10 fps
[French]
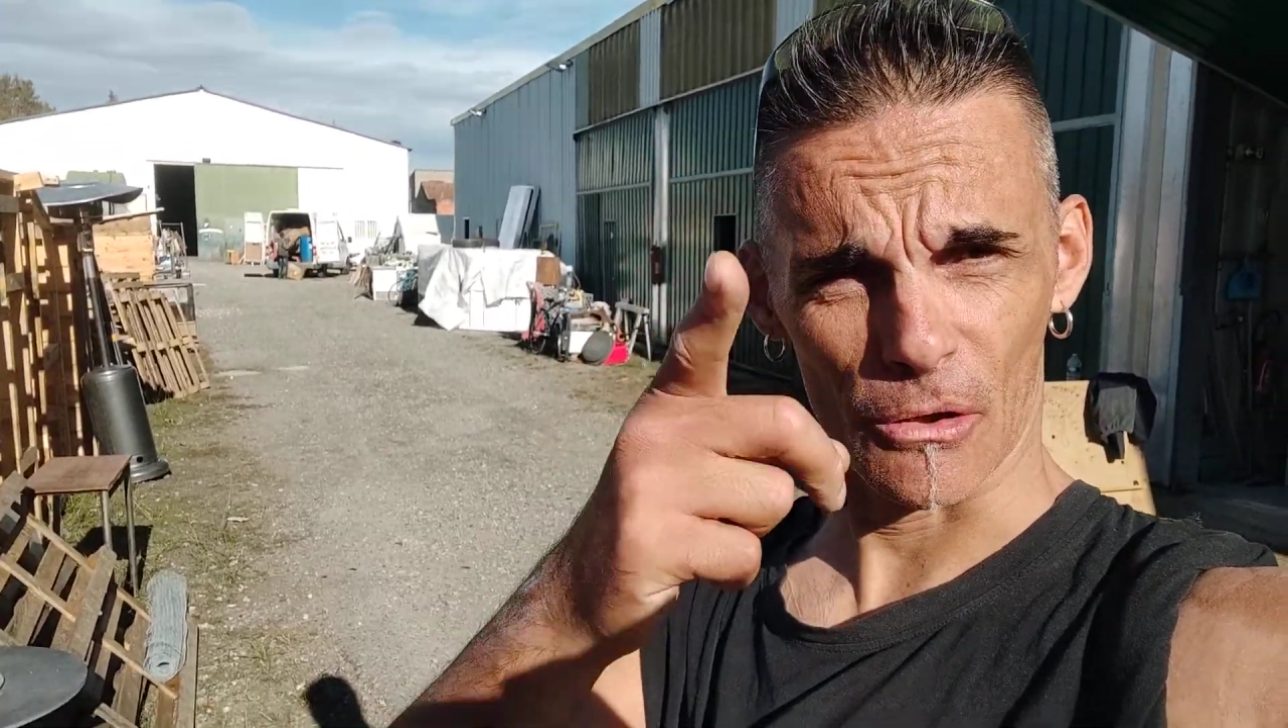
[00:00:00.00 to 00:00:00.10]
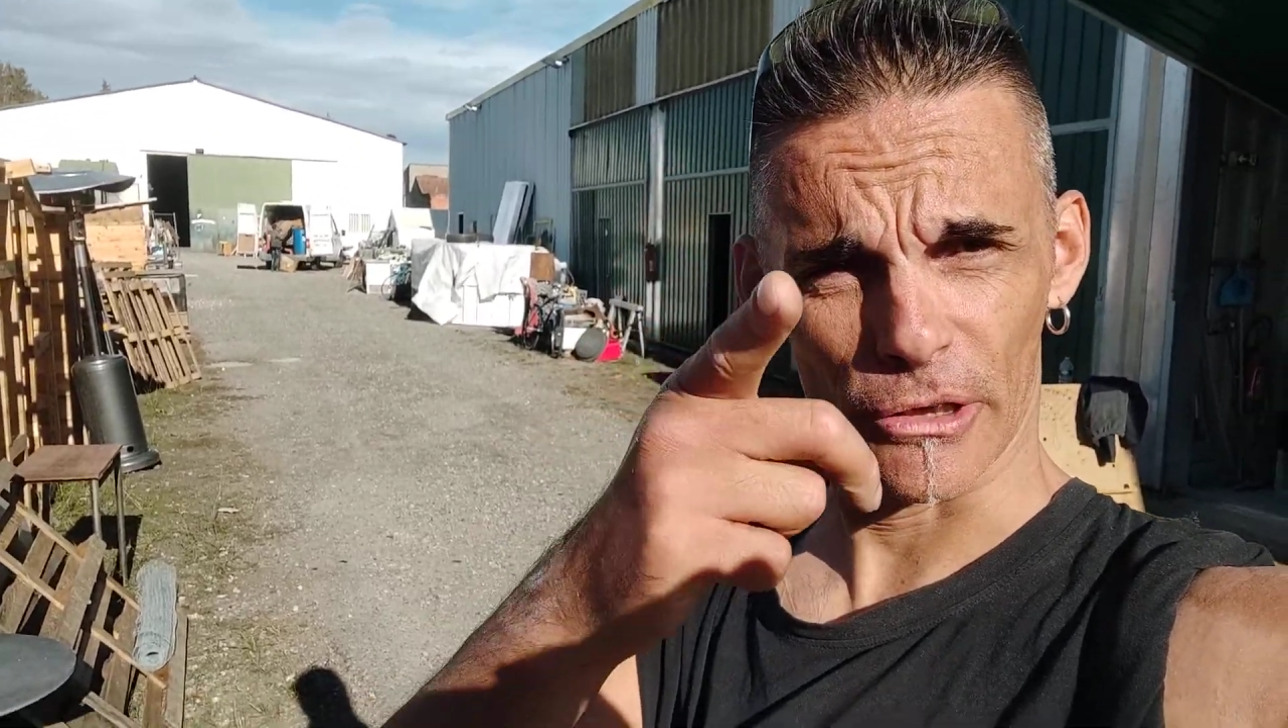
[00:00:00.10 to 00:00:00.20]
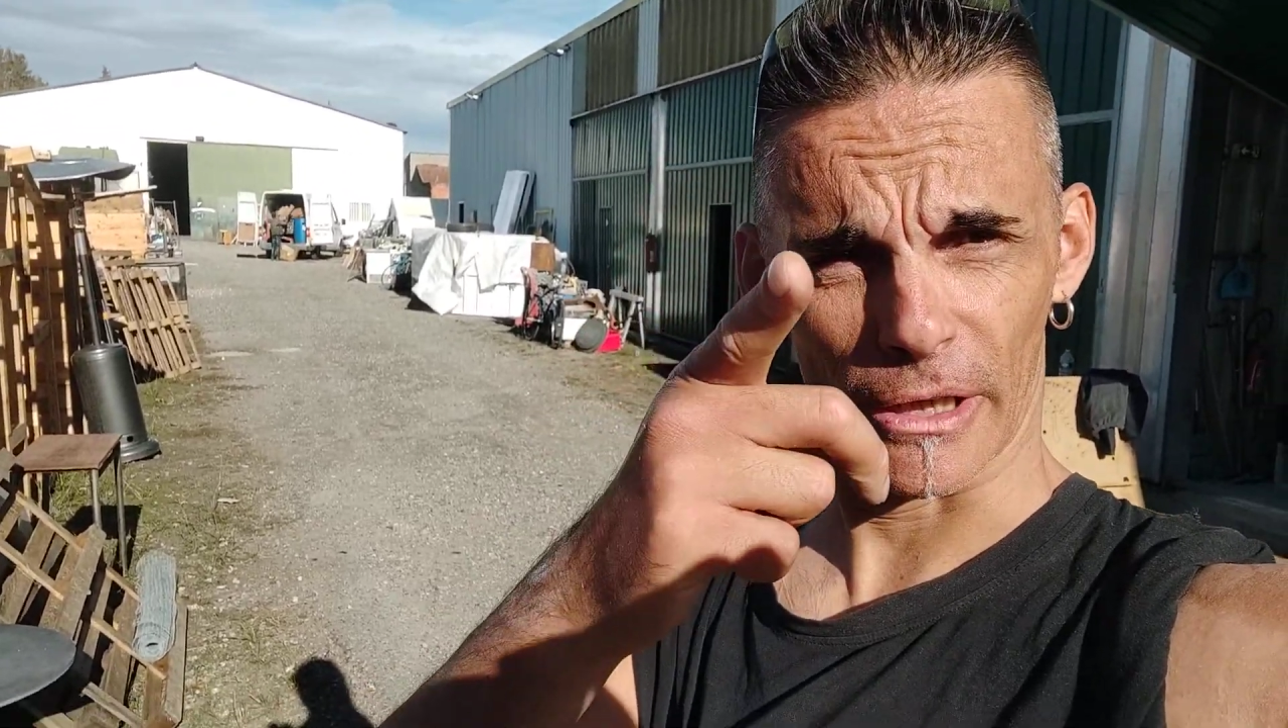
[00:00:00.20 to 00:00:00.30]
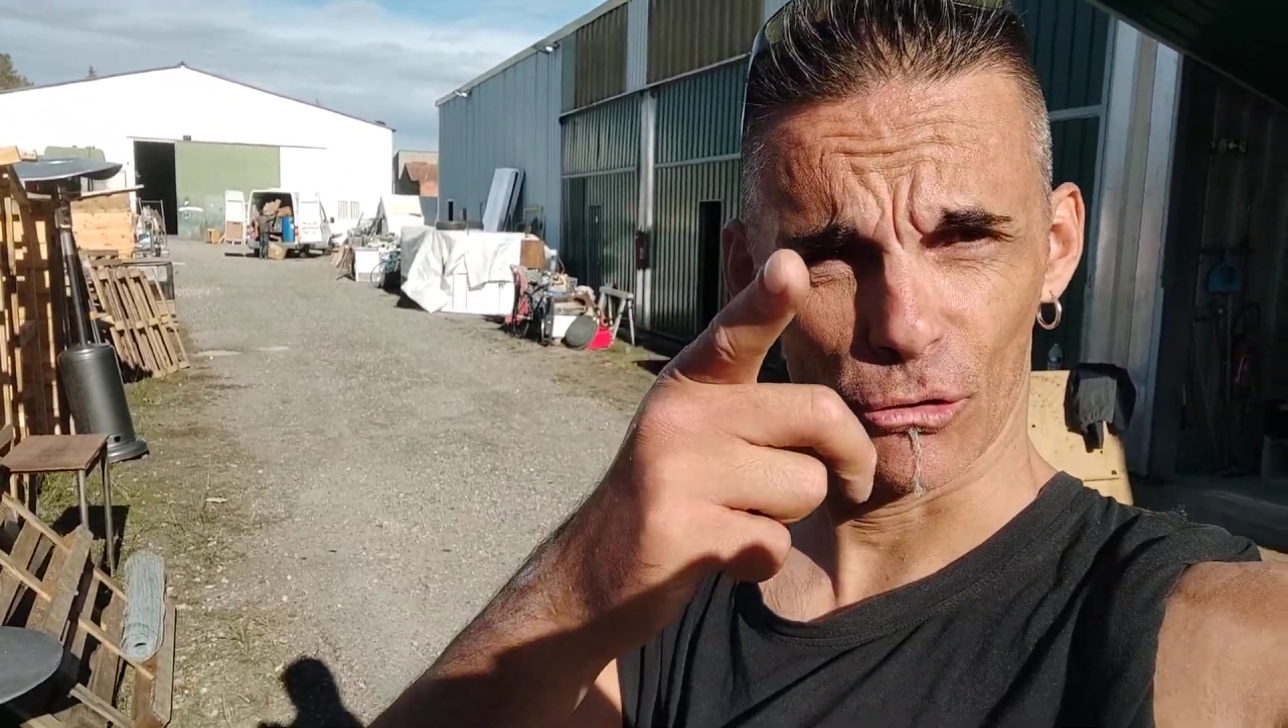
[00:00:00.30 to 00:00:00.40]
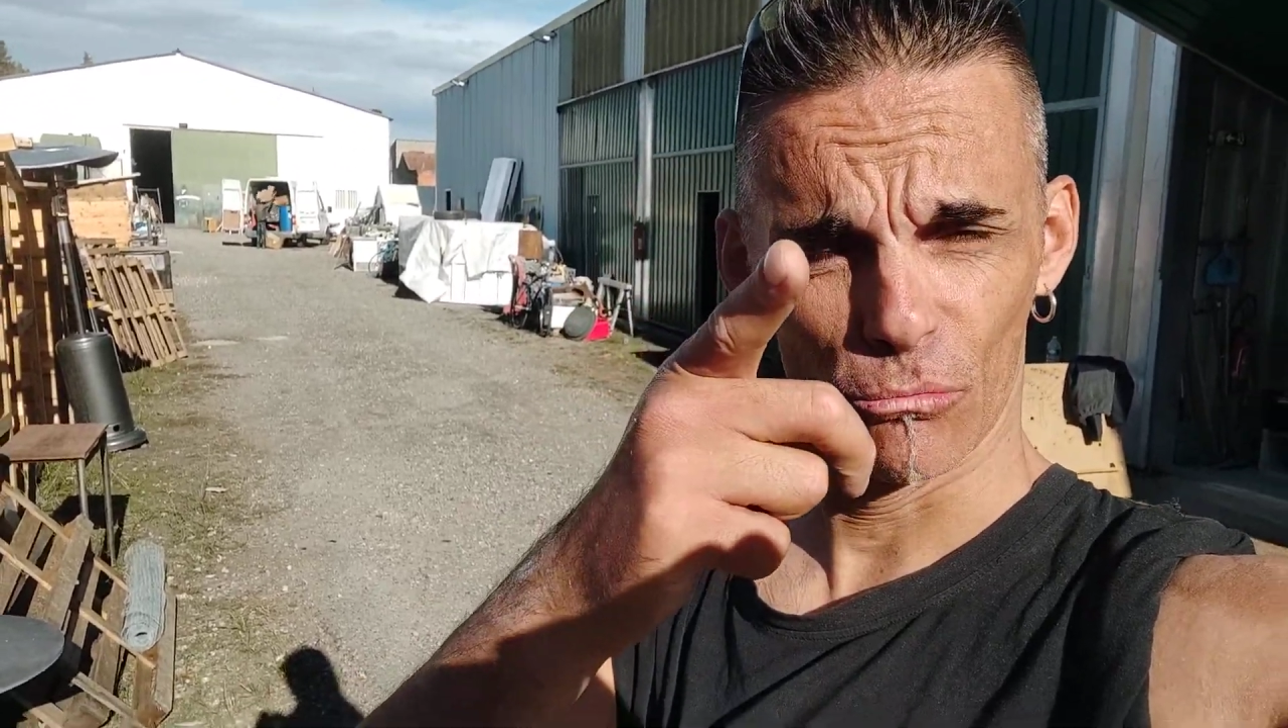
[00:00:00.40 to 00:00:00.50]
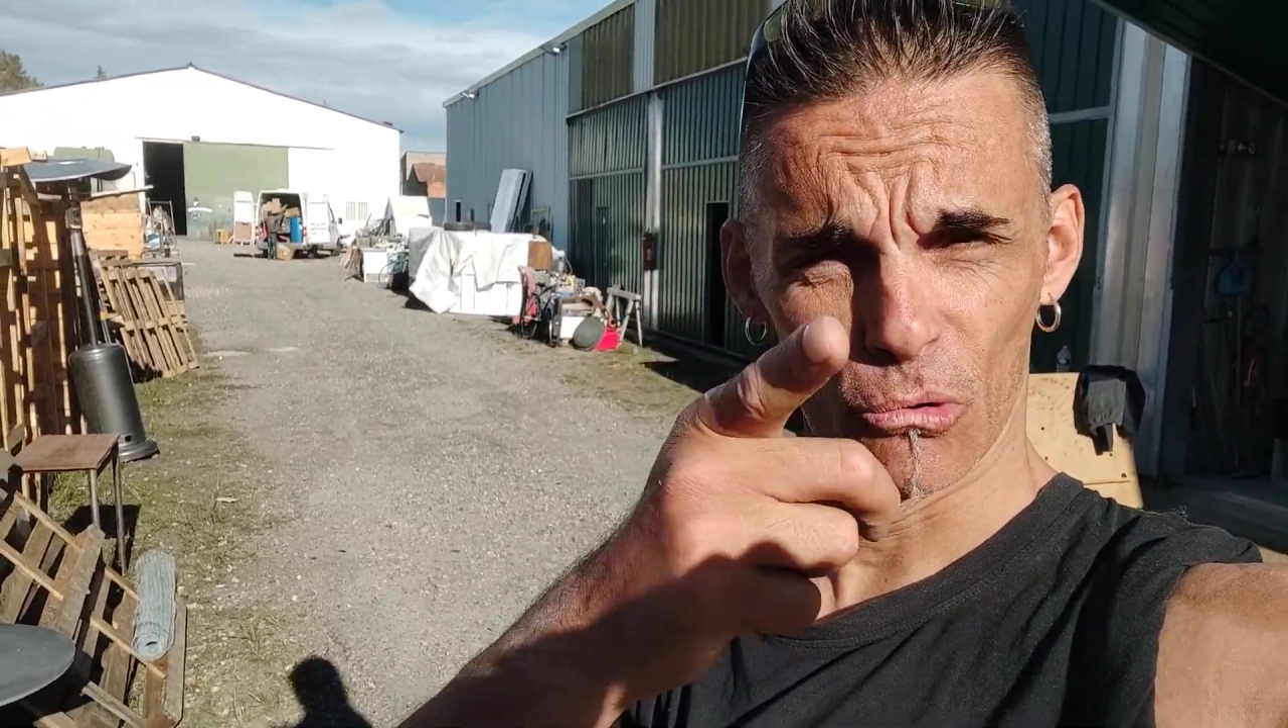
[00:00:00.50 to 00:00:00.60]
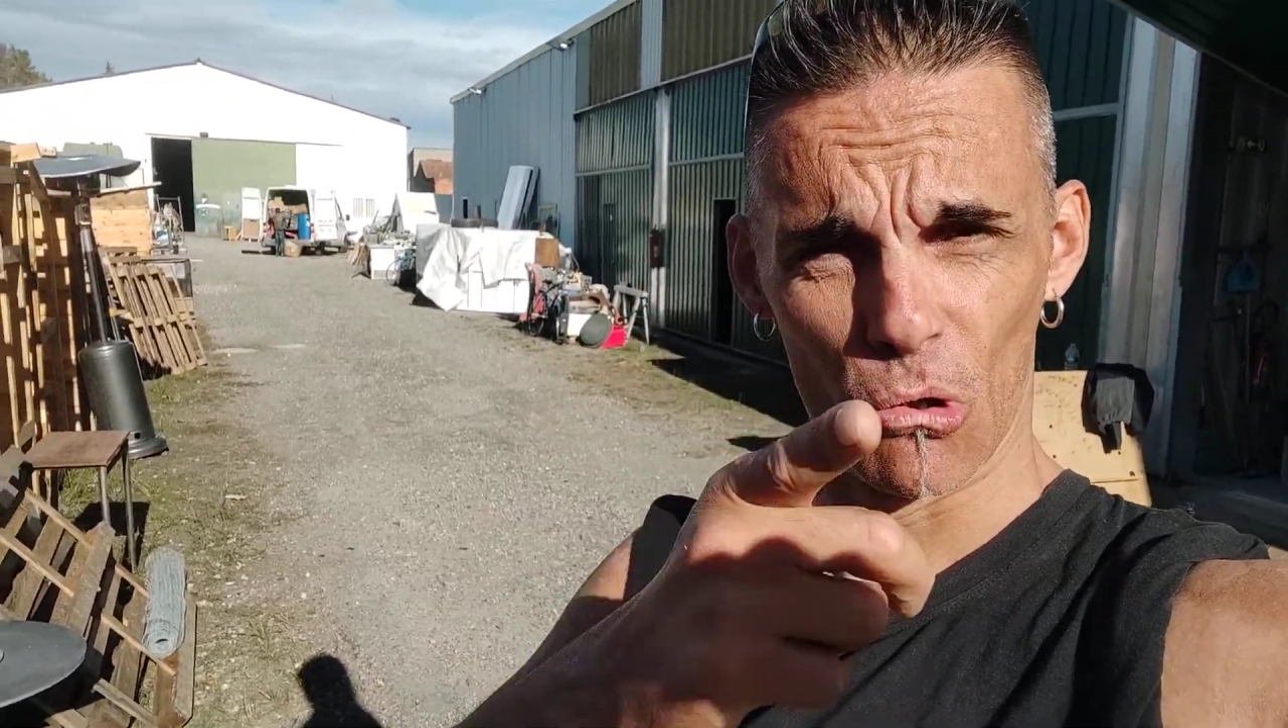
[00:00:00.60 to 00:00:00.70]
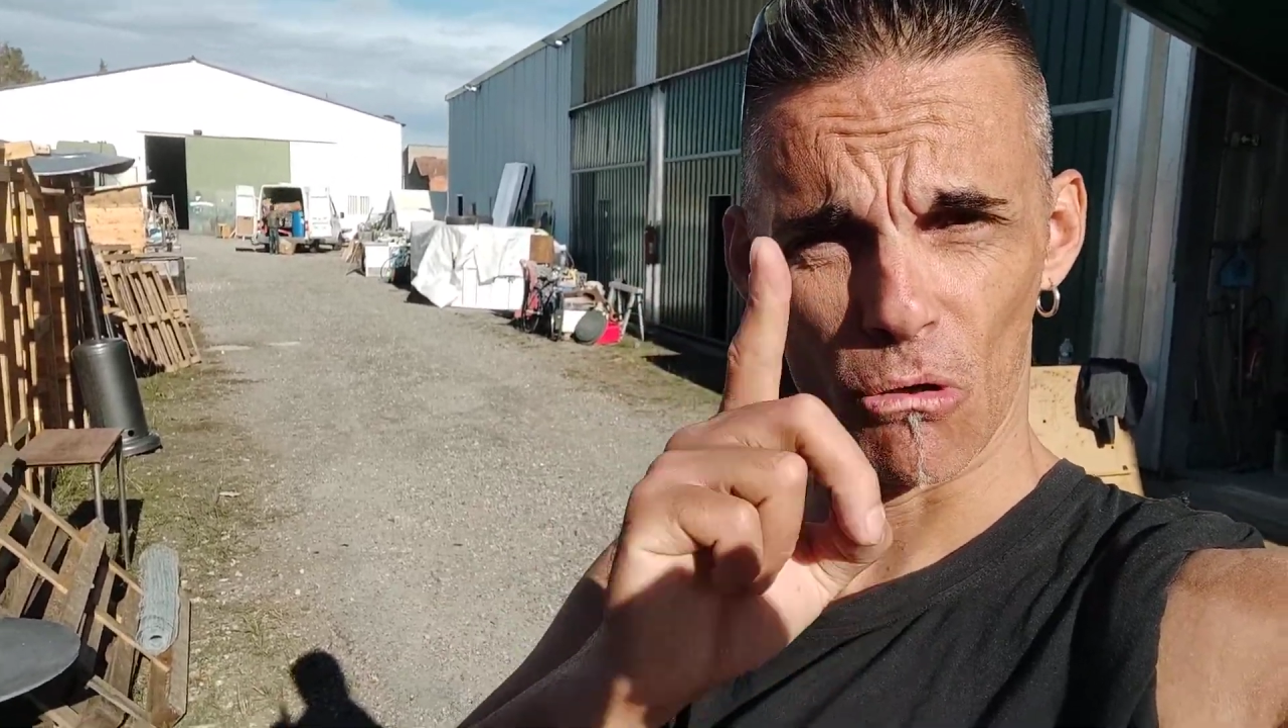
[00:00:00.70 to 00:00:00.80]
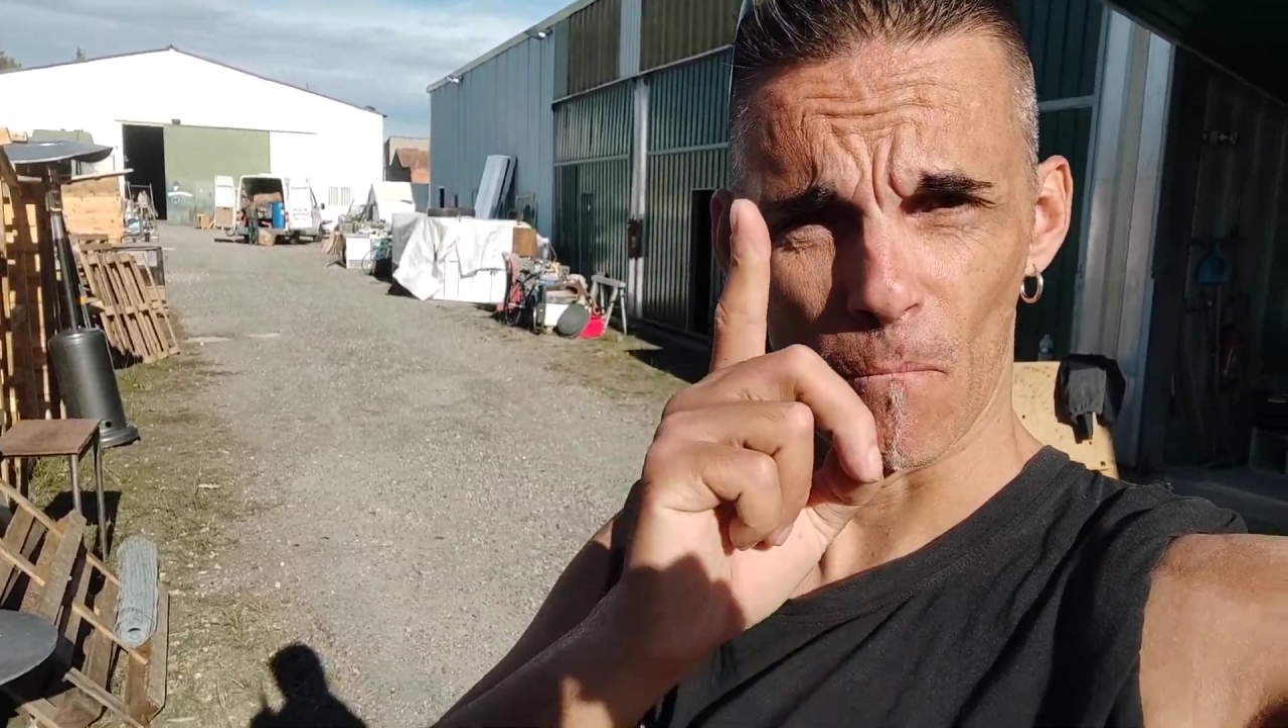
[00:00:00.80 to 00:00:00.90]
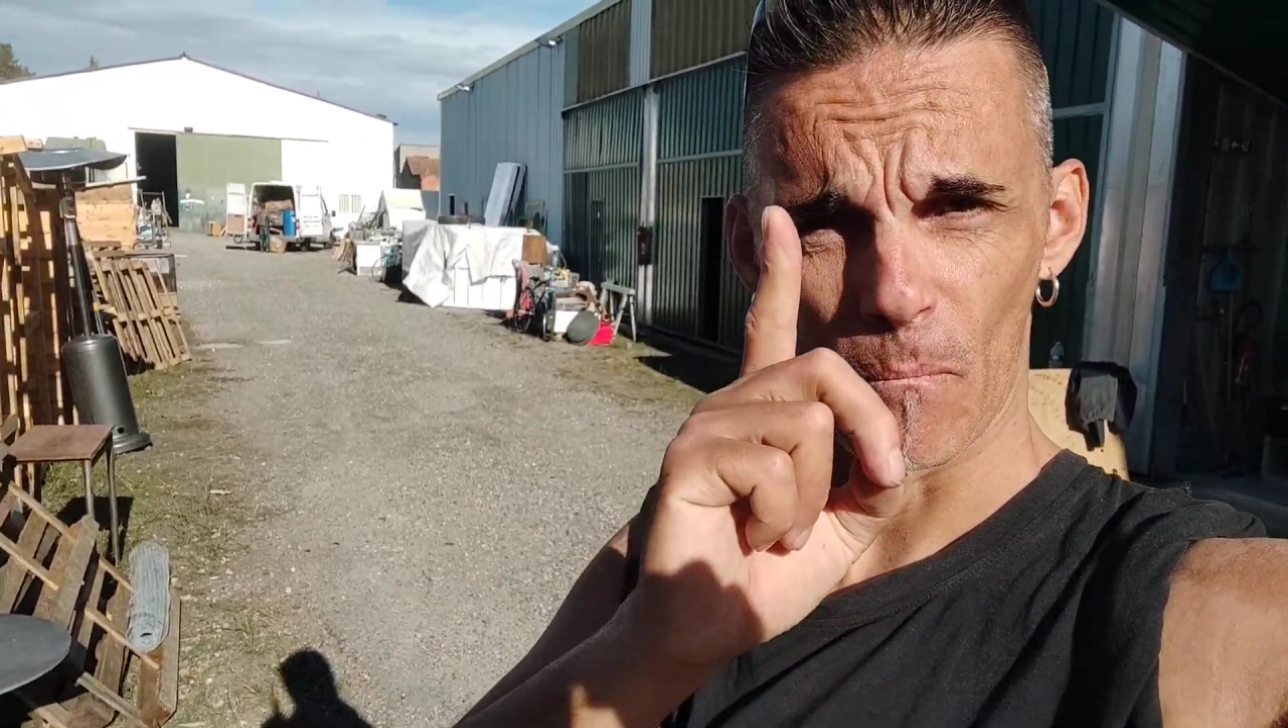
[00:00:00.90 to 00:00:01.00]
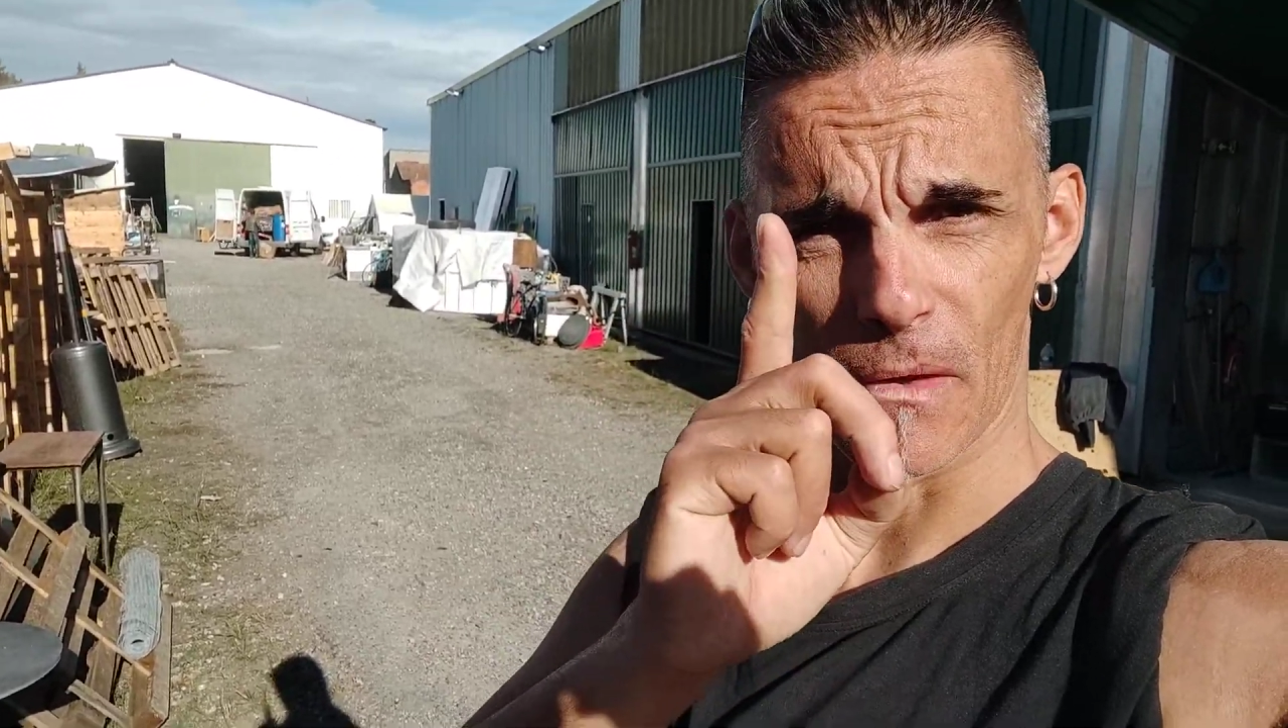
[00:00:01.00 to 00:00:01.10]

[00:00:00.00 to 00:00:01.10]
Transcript: en direct du boulot.